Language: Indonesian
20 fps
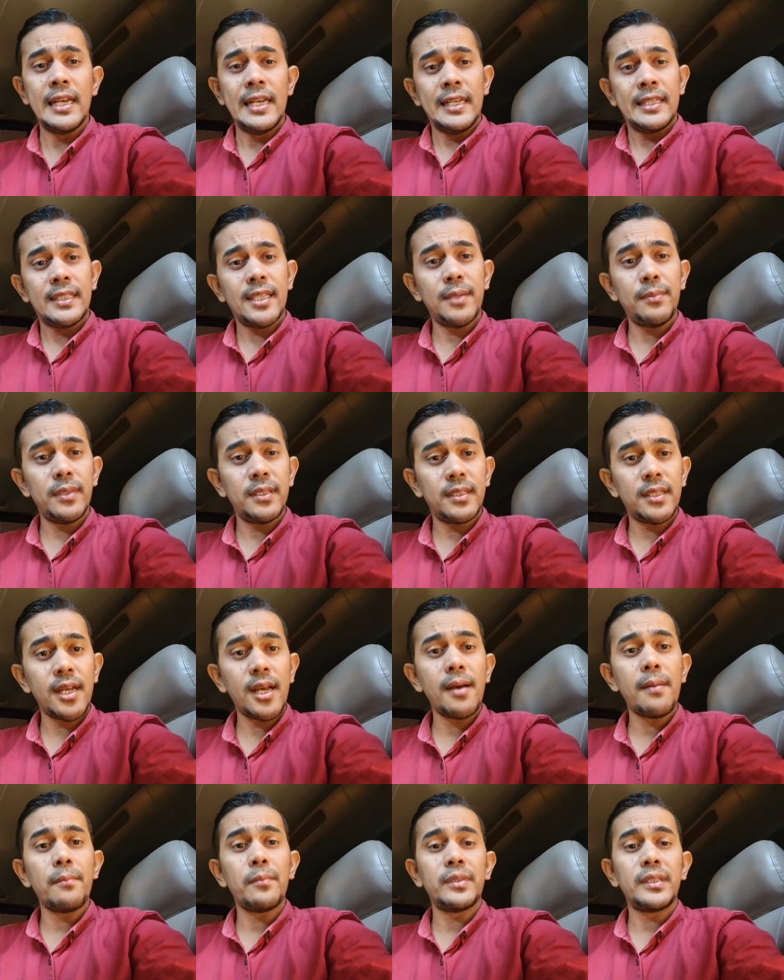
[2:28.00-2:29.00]
saya
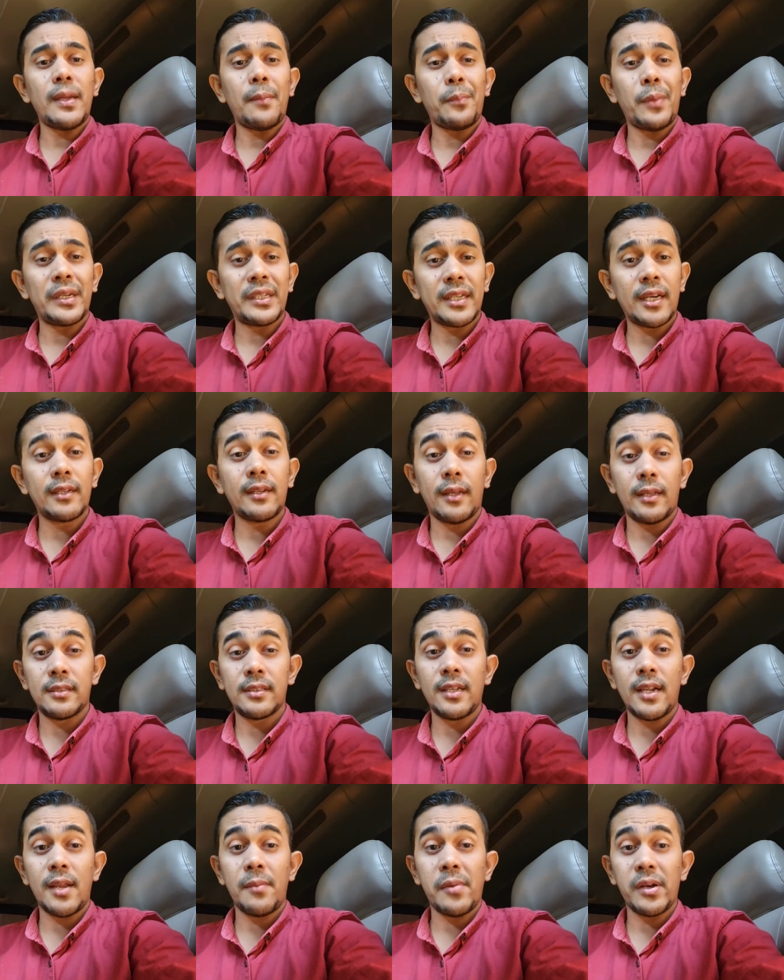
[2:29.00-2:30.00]
bisa mendapatkan
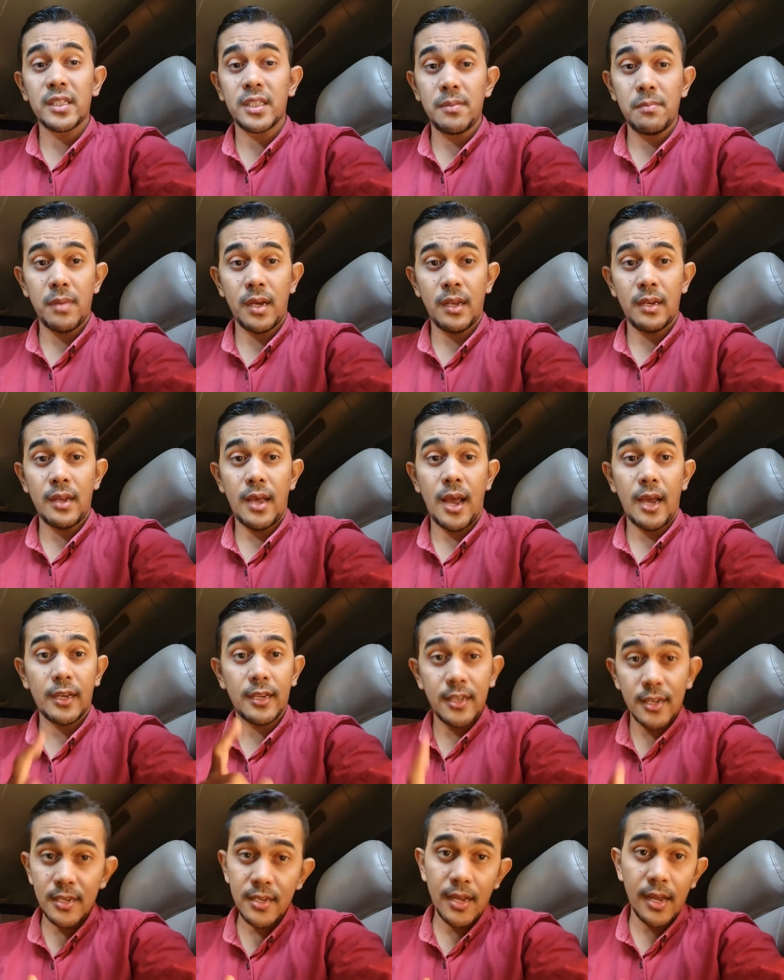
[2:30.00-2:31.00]
hasil yang maksimal.
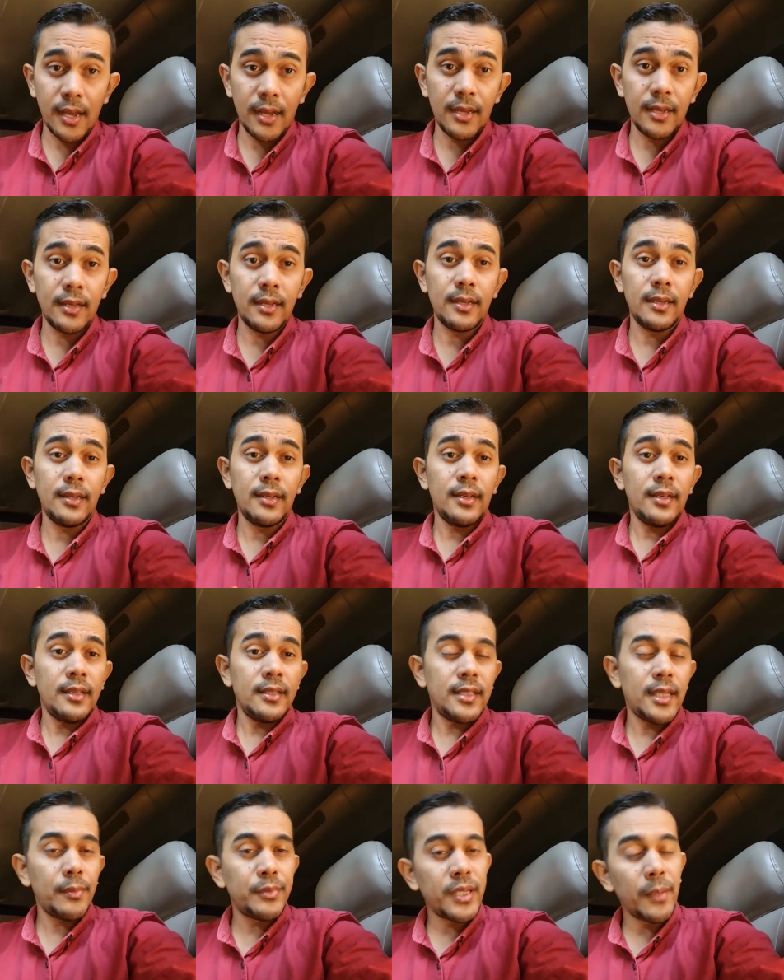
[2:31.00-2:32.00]
Akhirnya,
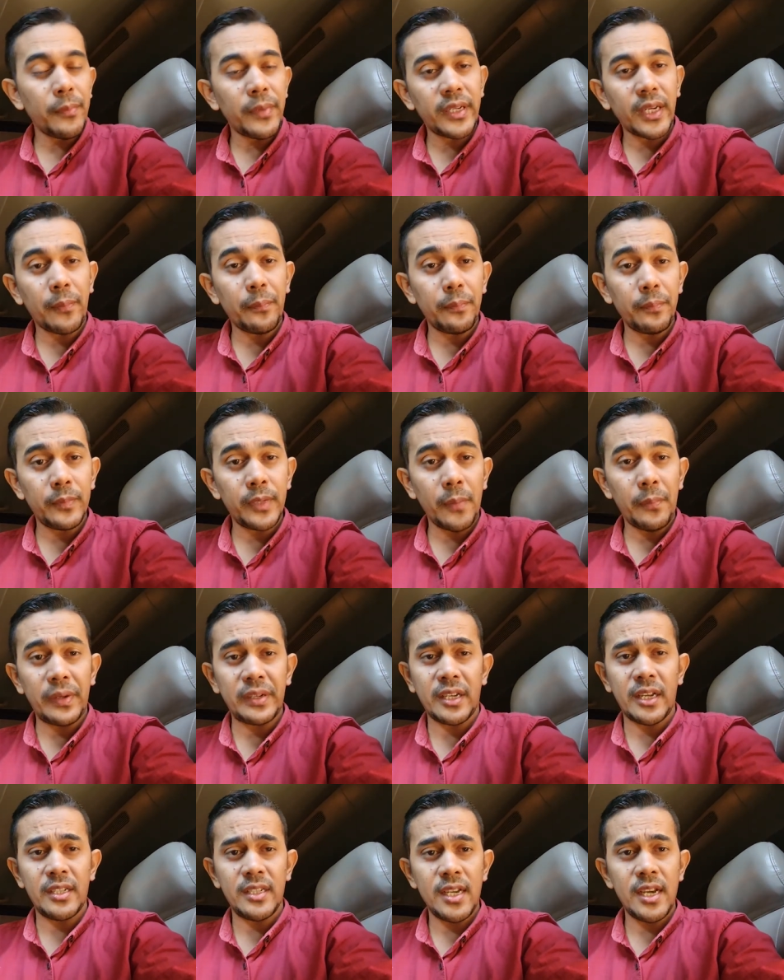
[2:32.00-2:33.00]
saya bisa
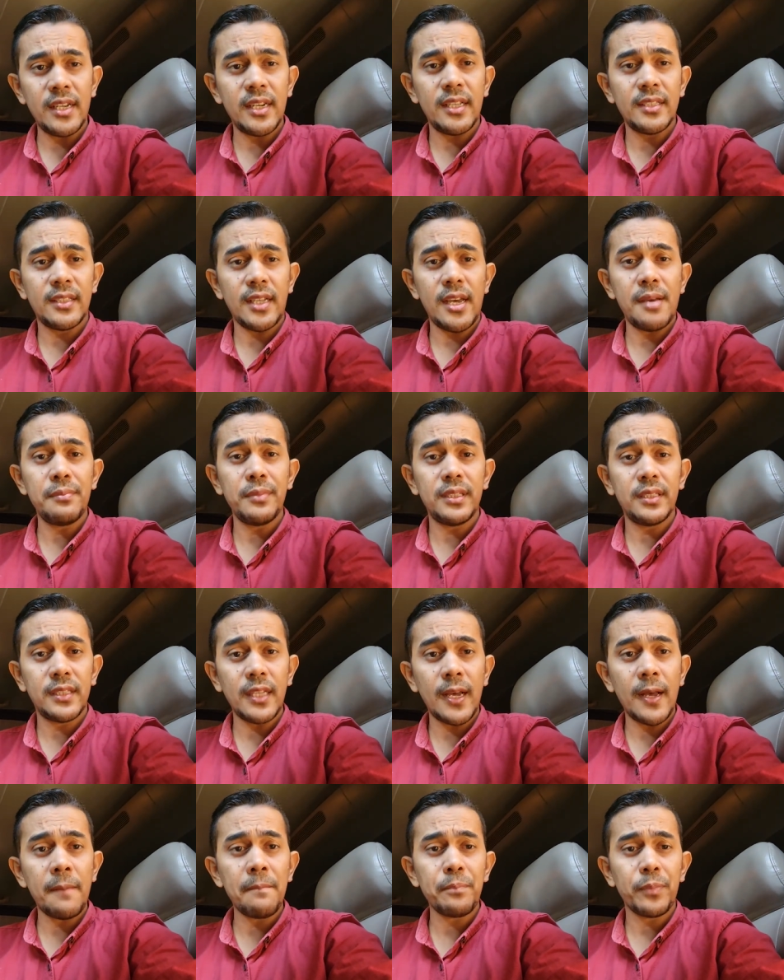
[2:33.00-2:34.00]
mendapatkannya dan saya
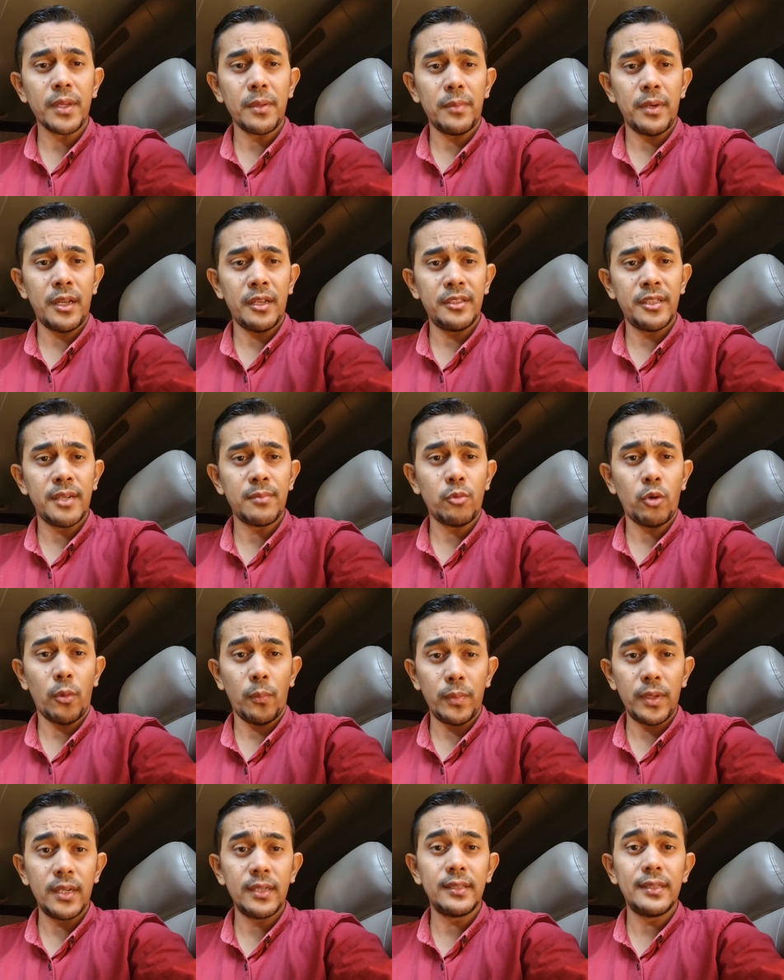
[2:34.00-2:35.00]
bisa belajar
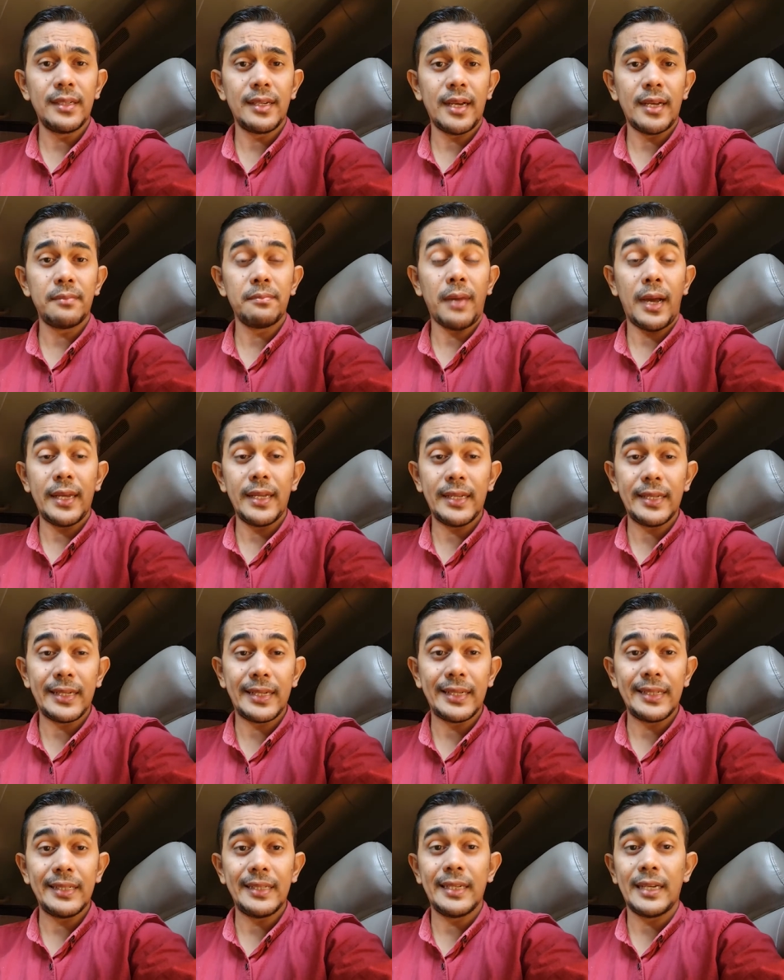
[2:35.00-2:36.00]
mobil dengan
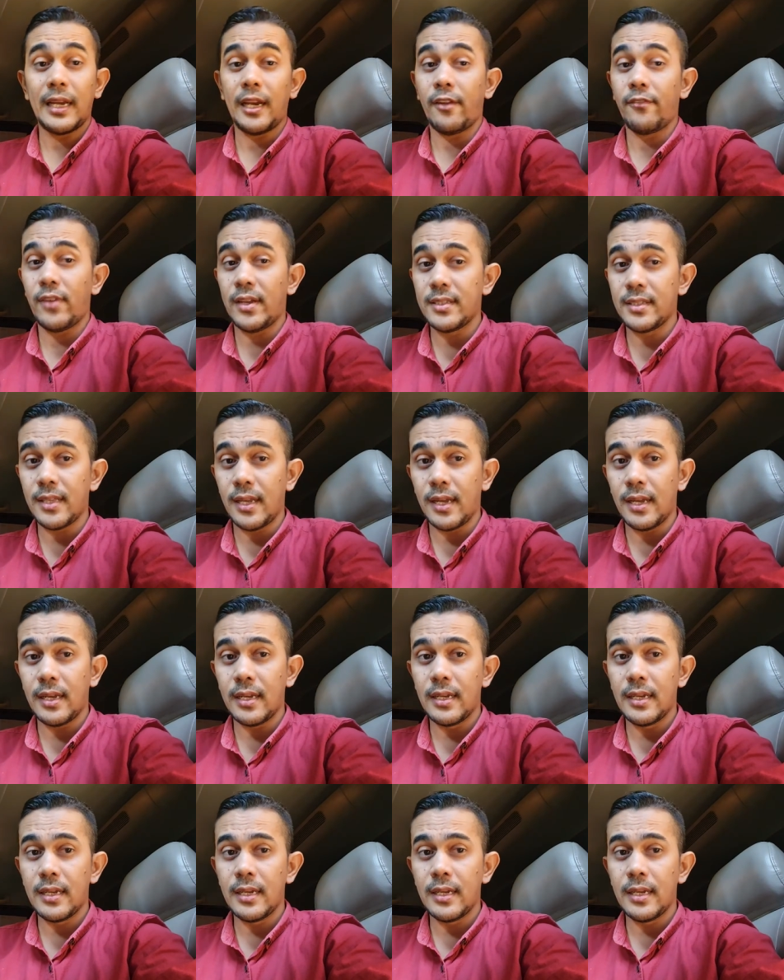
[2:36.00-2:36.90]
baik dengan Avanza.